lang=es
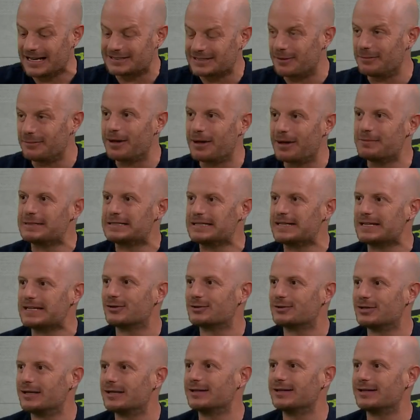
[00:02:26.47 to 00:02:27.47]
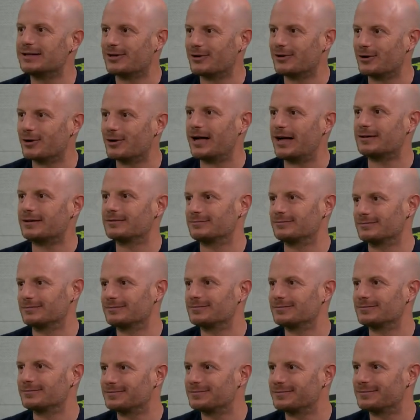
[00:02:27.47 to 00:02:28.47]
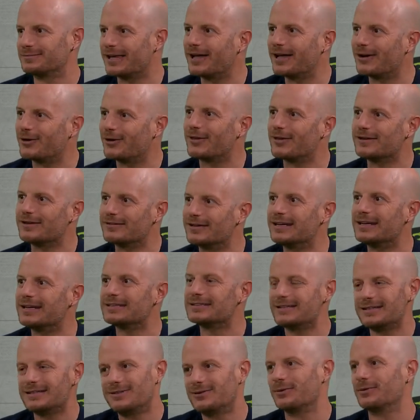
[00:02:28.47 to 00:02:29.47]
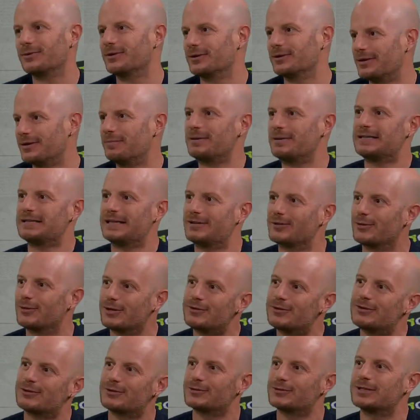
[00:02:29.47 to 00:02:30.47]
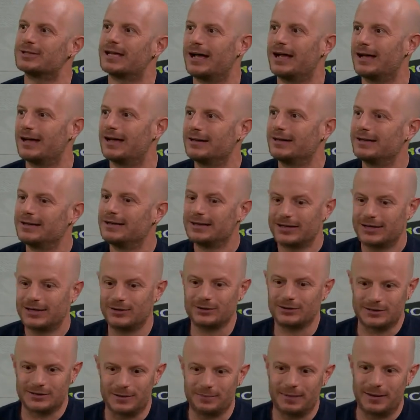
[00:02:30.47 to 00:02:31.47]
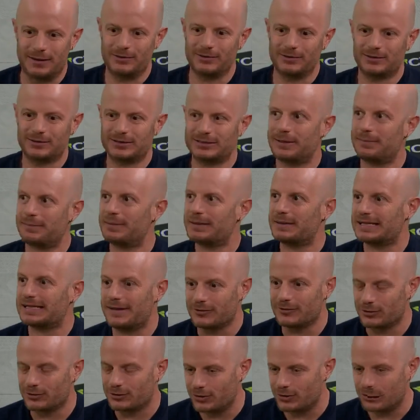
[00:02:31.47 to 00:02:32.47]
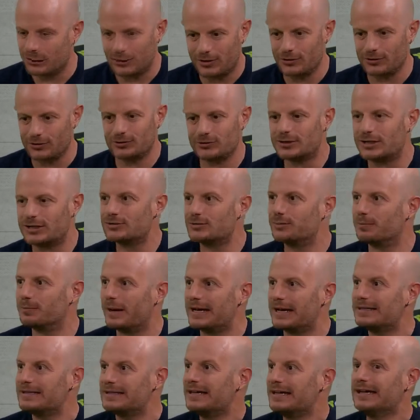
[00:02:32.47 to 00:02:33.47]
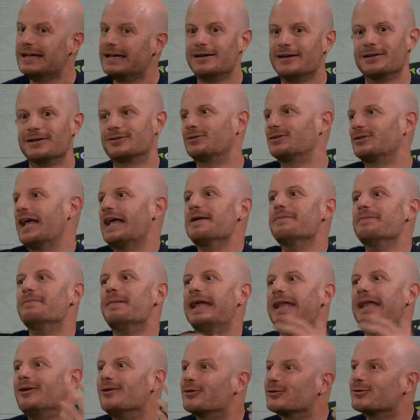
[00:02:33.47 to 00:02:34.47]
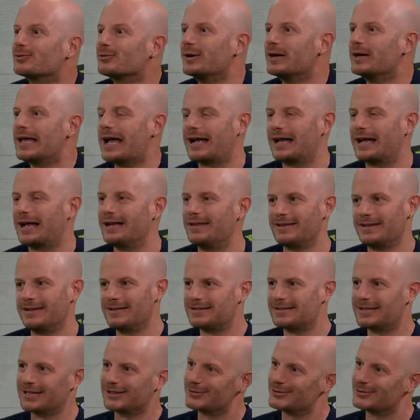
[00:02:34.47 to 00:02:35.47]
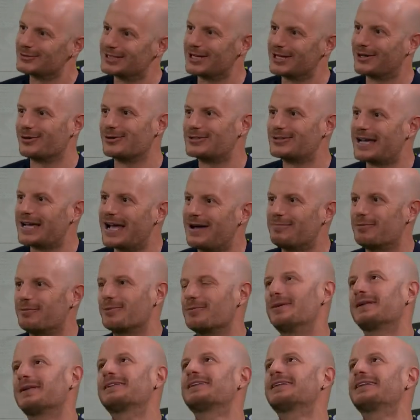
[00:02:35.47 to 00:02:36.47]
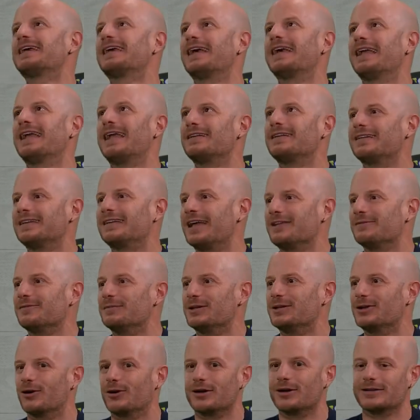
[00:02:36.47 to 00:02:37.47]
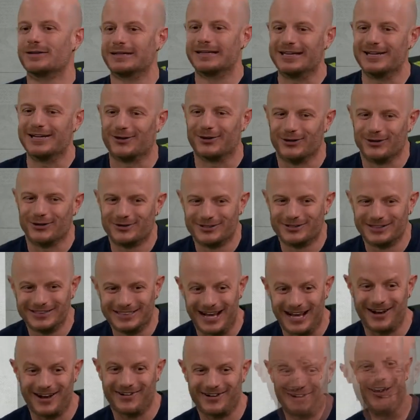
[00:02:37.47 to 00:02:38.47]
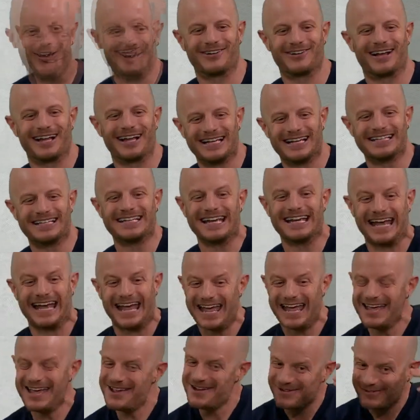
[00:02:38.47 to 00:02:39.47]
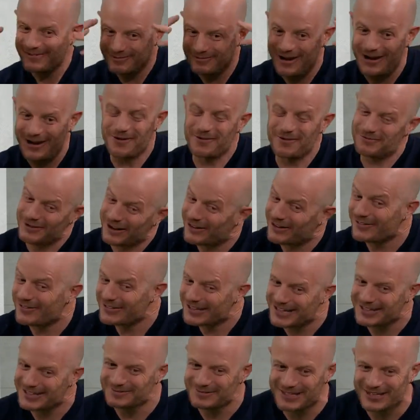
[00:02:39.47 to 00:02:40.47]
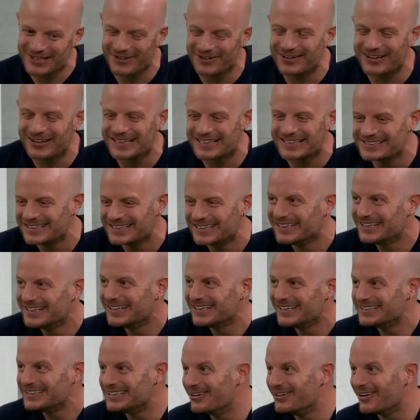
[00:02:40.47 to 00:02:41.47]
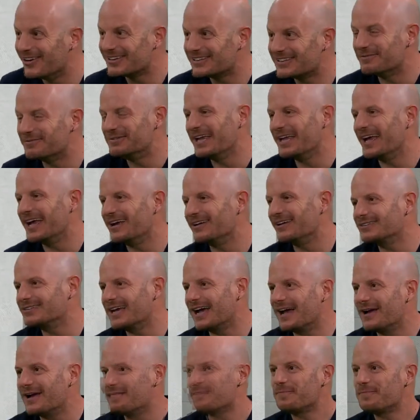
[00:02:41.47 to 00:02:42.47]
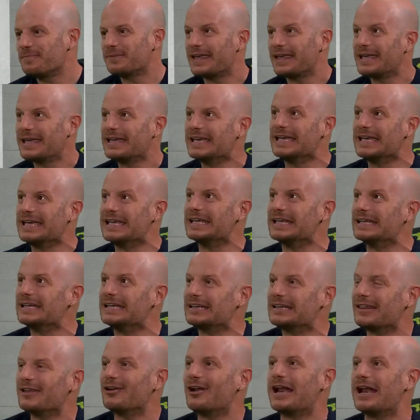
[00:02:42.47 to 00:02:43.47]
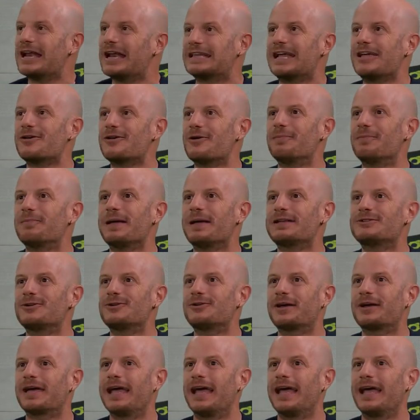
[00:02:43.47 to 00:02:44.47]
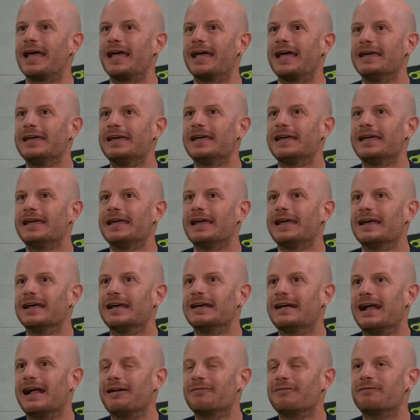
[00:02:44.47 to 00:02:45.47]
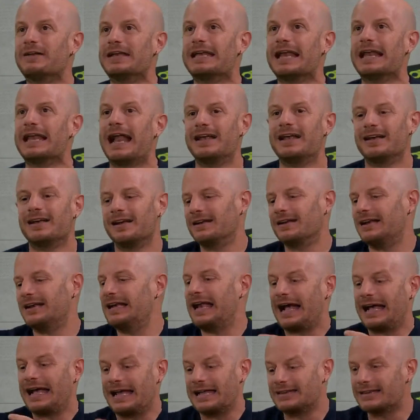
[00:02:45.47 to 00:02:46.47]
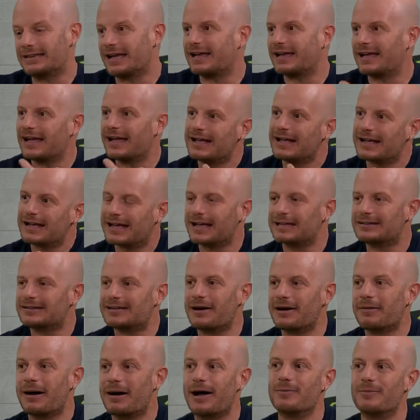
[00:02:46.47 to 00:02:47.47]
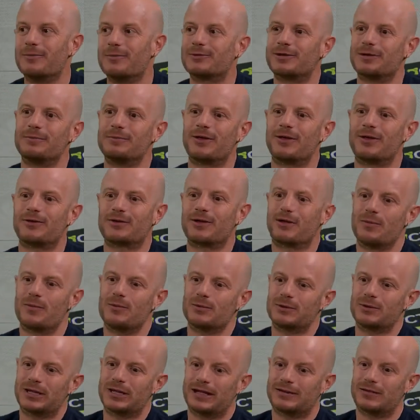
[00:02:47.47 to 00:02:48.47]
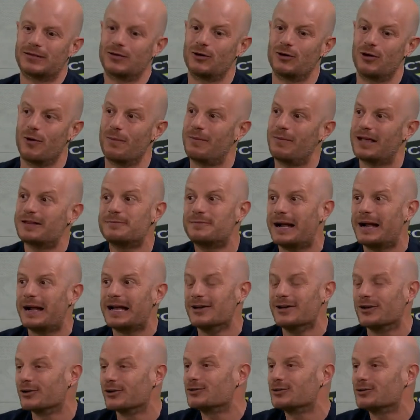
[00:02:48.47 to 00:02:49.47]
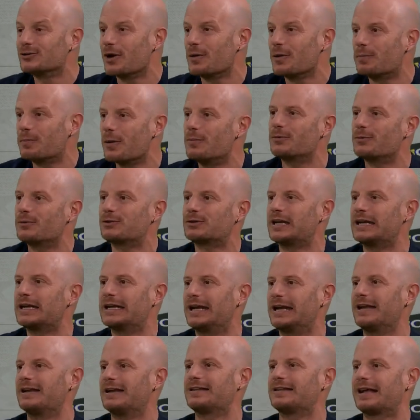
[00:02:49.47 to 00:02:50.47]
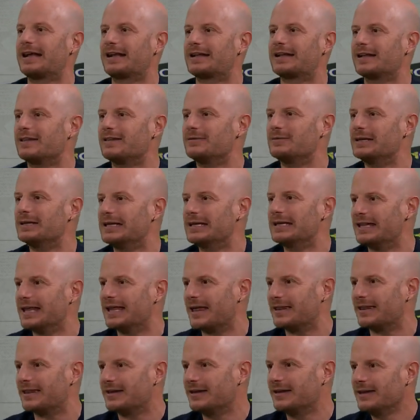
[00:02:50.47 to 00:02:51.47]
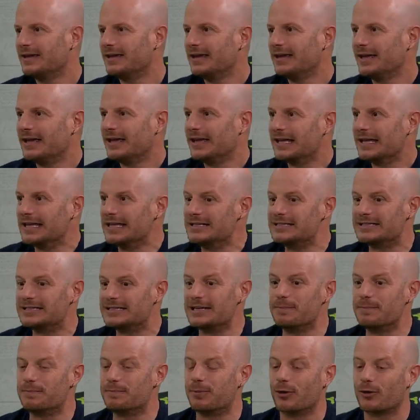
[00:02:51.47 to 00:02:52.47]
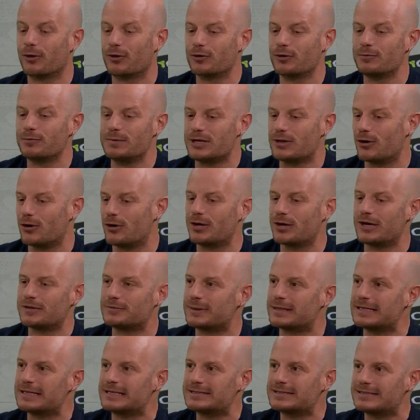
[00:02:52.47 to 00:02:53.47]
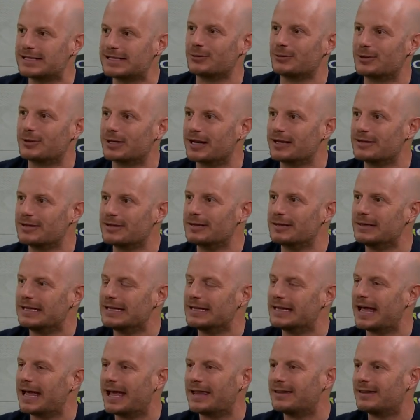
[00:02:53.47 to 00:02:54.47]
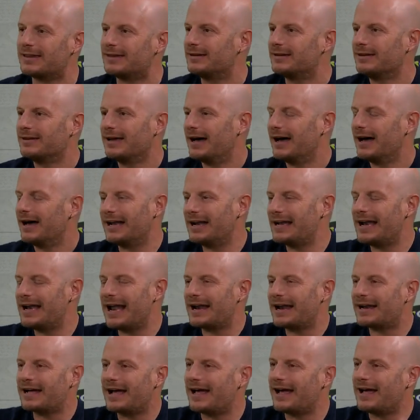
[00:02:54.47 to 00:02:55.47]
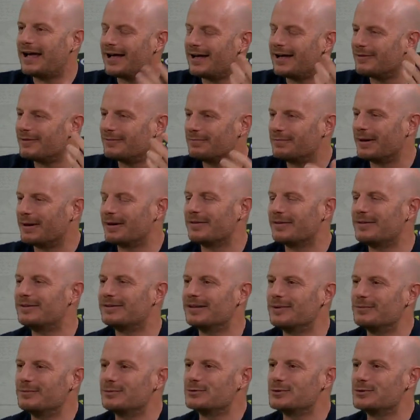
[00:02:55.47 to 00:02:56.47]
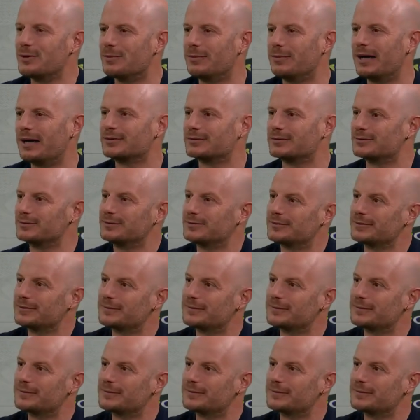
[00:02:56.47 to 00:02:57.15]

ahí les hablé a mis hijos y les dije, oigan, quiero decirles esto, güey, está pasando esto. O sea, quiero que sepan lo que está pasando, quiero que conozcan su país. Entonces pues ahí menos, güey, ya que le dijiste a tus hijos, ya, por más que te dijeran 10 millones, hijos, ¿te acuerdan lo que les dije? Bueno, fueron 10 millones. Sí lo acepté, o sea. Y, y te digo la neta, yo pienso que al final la gente que, trabajamos en medios de comunicación, lo más valioso que podemos tener es la credibilidad. Y si por dos millones vendiste tu credibilidad, a la larga perdiste mucho más.